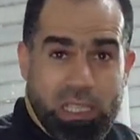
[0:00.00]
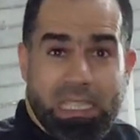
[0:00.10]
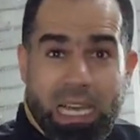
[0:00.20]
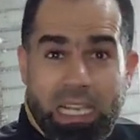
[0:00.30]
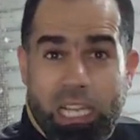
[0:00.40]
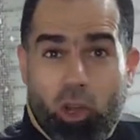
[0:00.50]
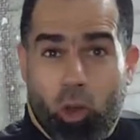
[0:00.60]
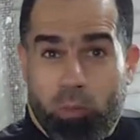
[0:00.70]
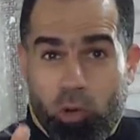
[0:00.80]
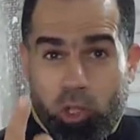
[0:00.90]
الزغاليل
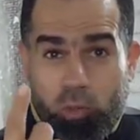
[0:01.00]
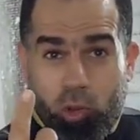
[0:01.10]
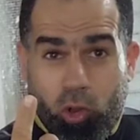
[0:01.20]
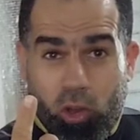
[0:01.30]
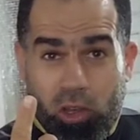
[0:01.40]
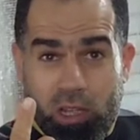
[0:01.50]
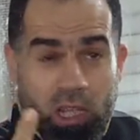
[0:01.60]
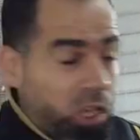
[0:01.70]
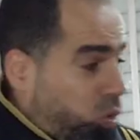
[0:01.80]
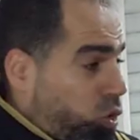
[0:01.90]
عمره اسبوع اه
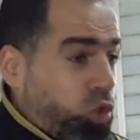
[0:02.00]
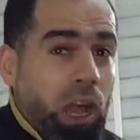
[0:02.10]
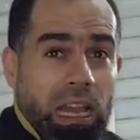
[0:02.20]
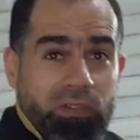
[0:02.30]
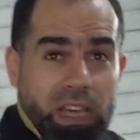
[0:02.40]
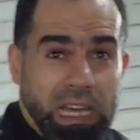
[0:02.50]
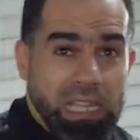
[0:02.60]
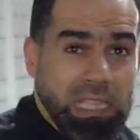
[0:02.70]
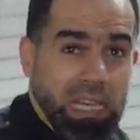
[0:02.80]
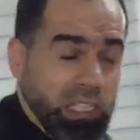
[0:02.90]
وتروح على
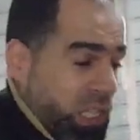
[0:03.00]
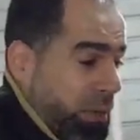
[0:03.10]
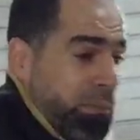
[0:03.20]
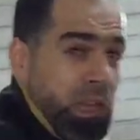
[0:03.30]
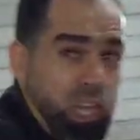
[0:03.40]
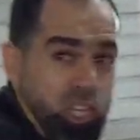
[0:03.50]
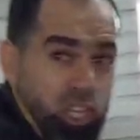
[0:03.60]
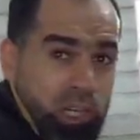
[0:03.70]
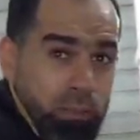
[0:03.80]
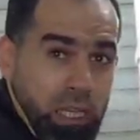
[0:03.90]
الفقاسه تلم
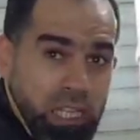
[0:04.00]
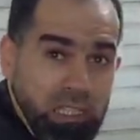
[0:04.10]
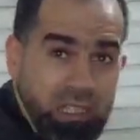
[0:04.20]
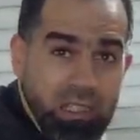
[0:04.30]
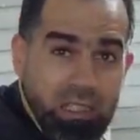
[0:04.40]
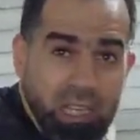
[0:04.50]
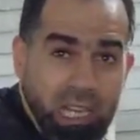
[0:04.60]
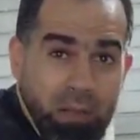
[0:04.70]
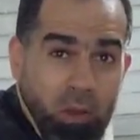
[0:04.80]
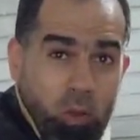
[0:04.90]
قشر البيض أيوه.
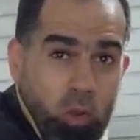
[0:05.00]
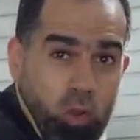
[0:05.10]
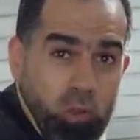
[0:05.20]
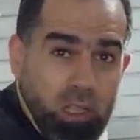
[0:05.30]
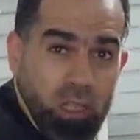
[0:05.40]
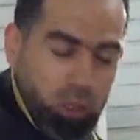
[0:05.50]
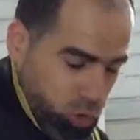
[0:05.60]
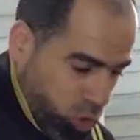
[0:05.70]
اللي موجود م.